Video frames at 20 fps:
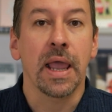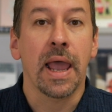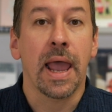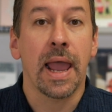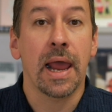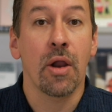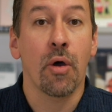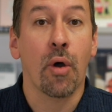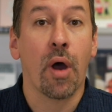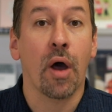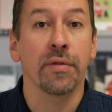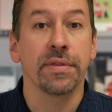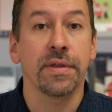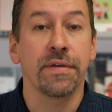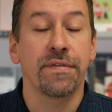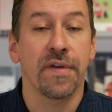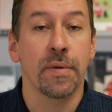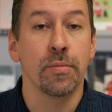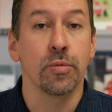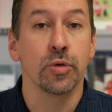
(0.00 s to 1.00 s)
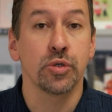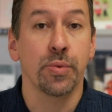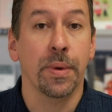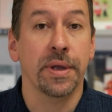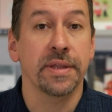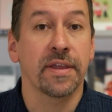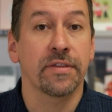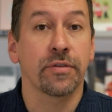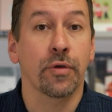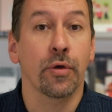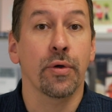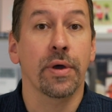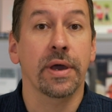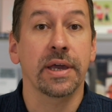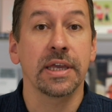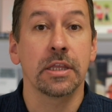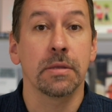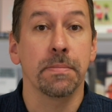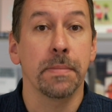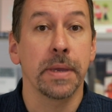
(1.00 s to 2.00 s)
elle aura en effet besoin d'être
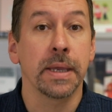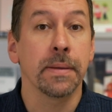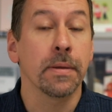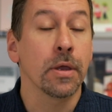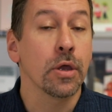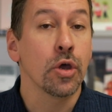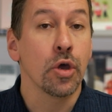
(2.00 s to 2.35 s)
rythmée.